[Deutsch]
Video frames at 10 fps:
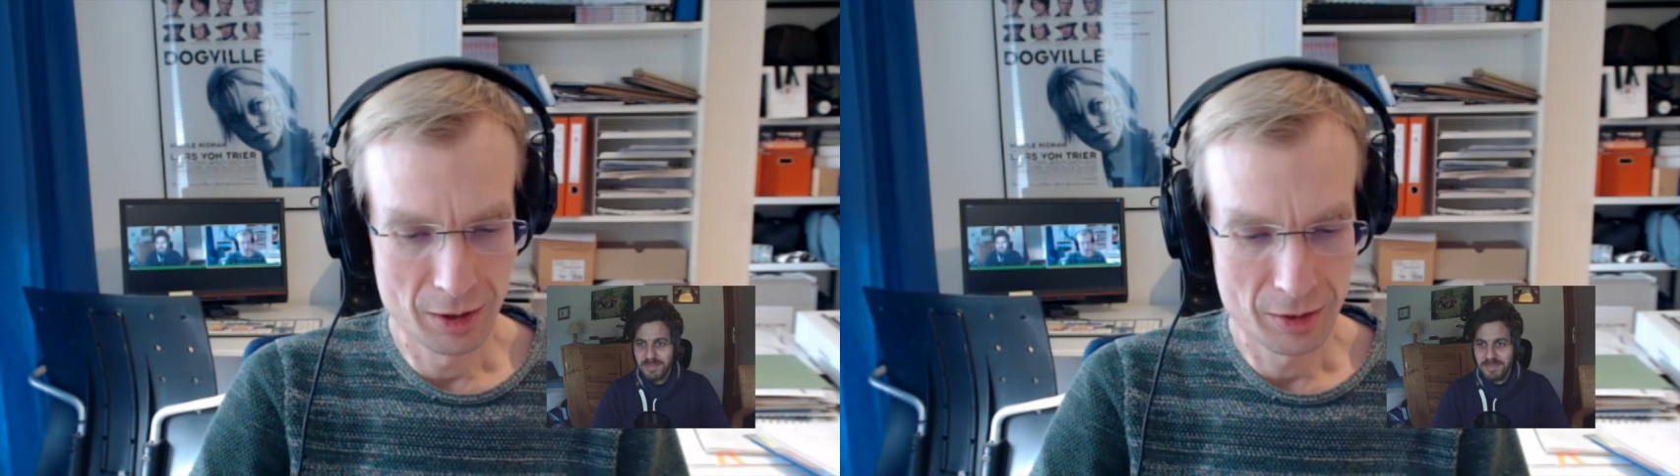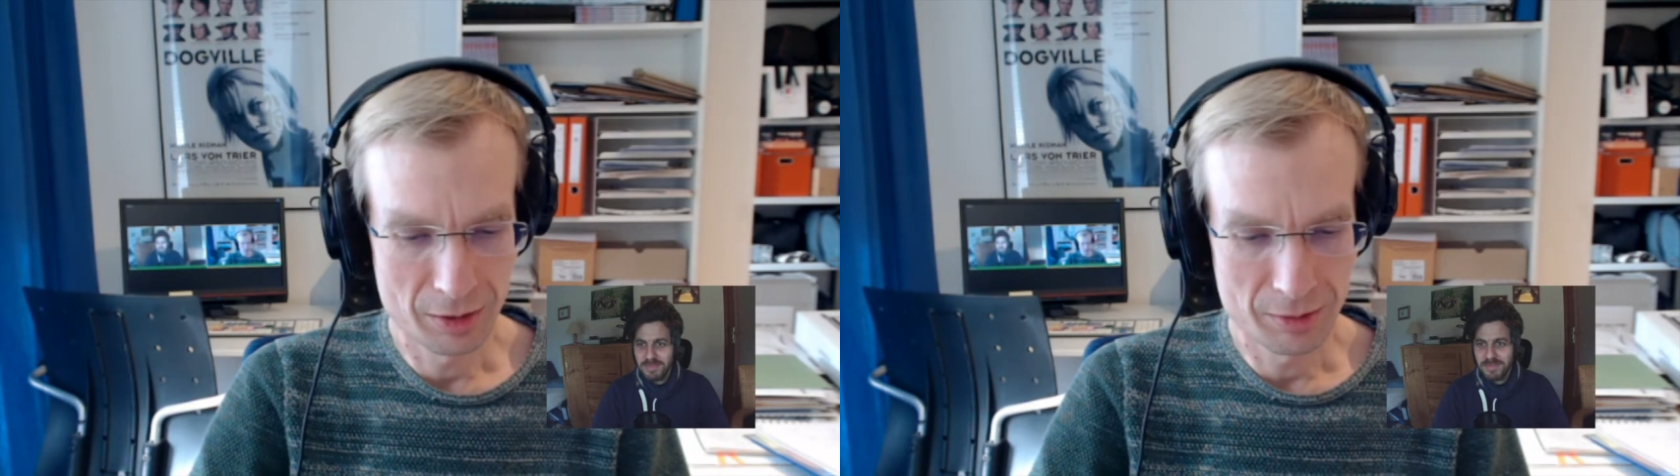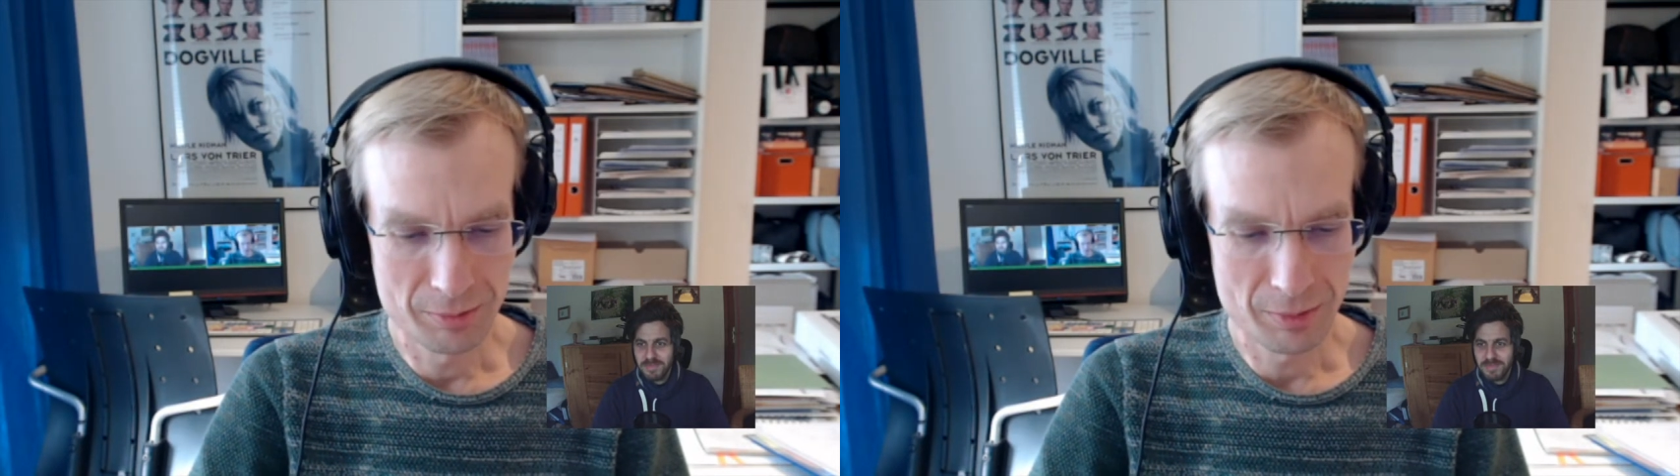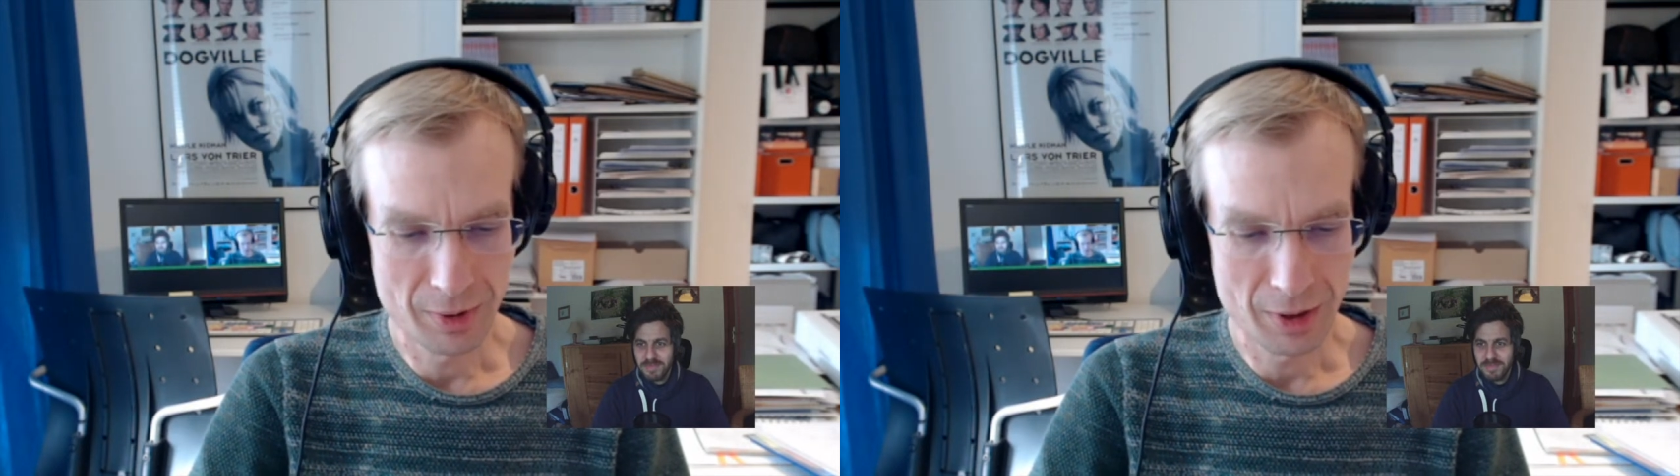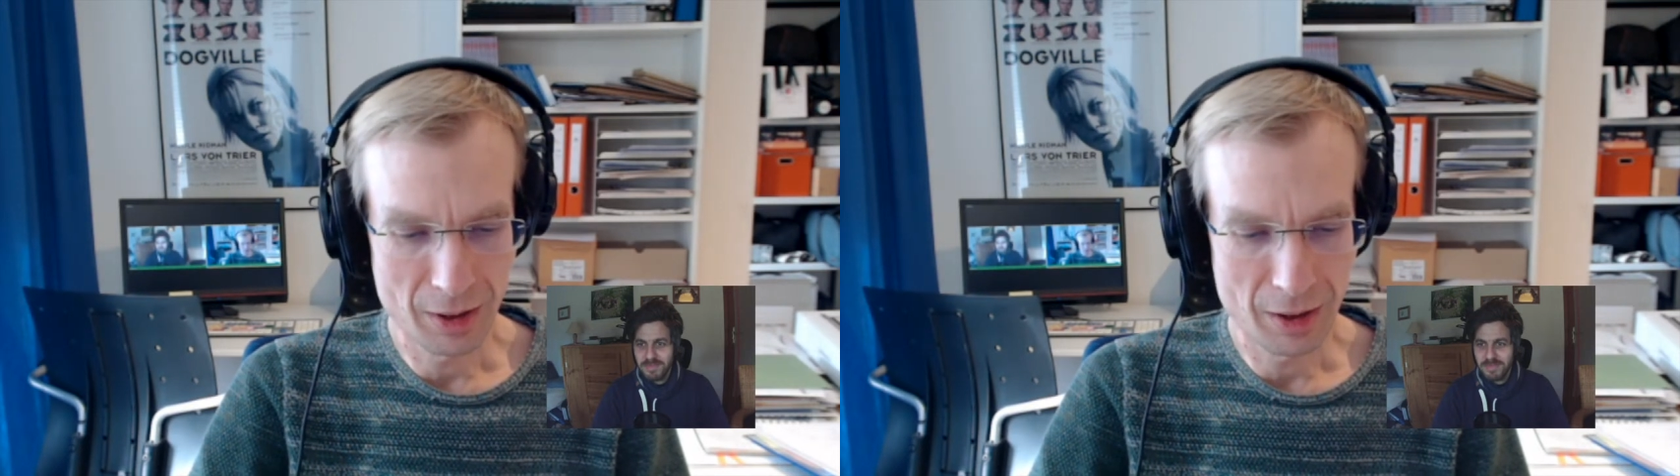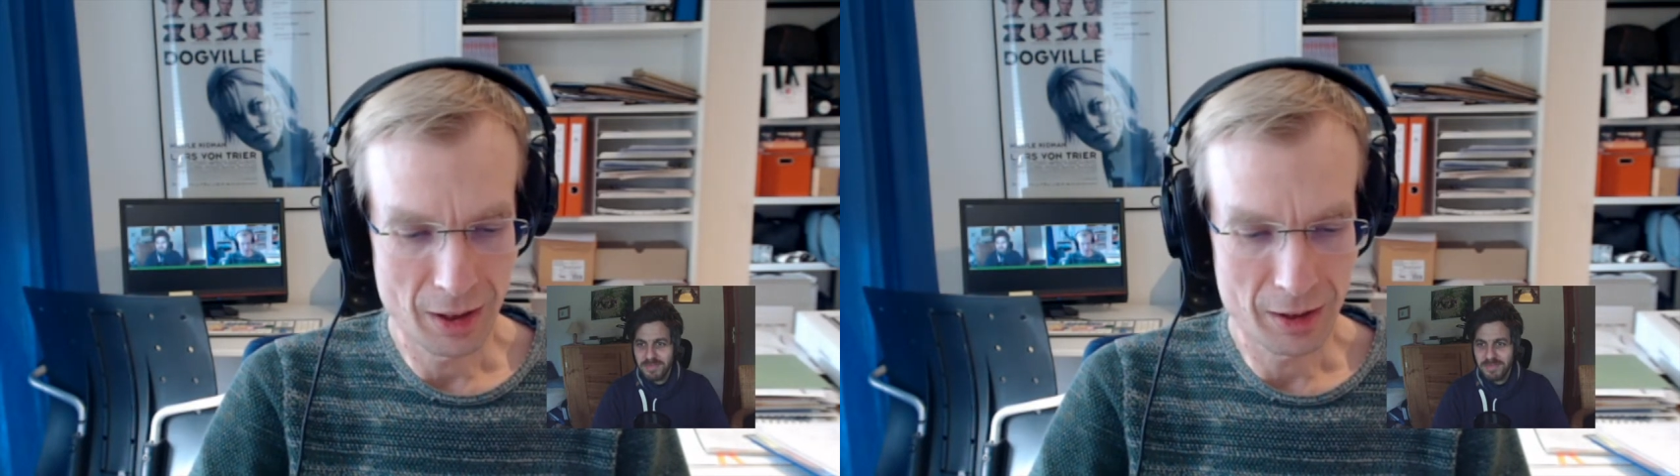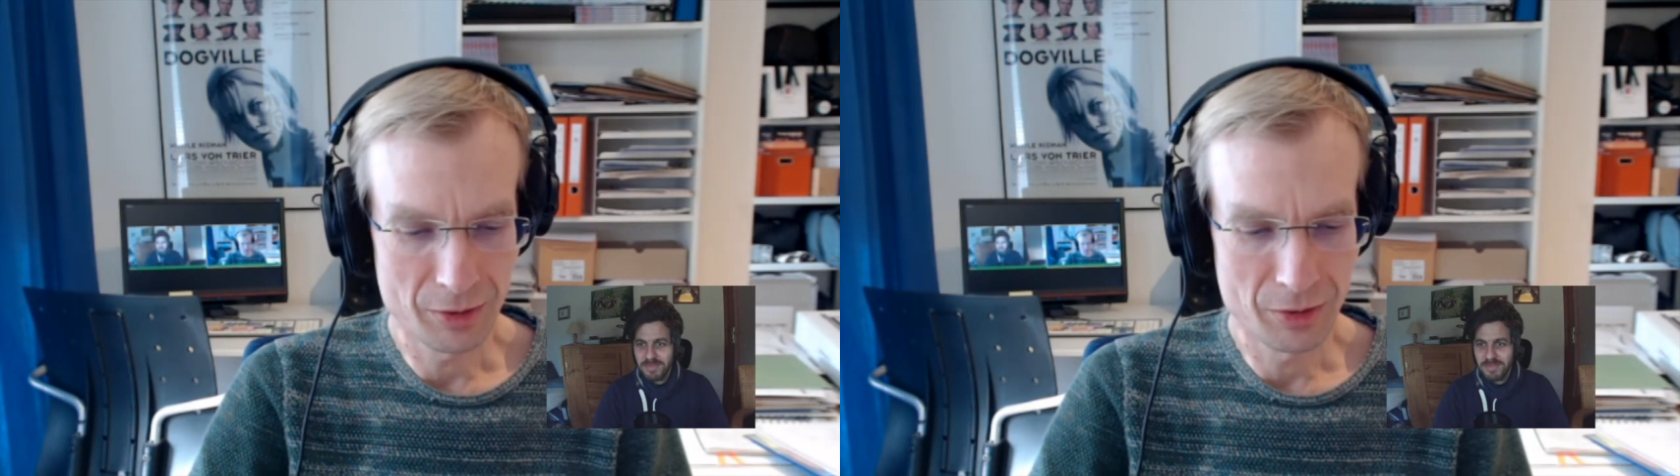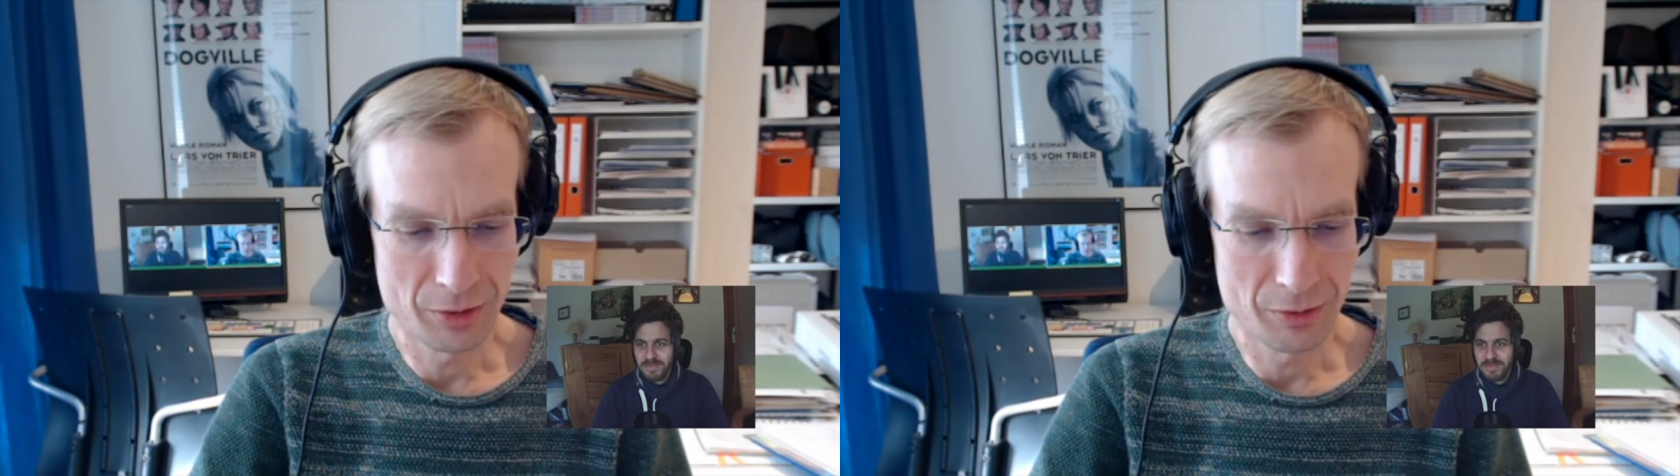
Äh, hast,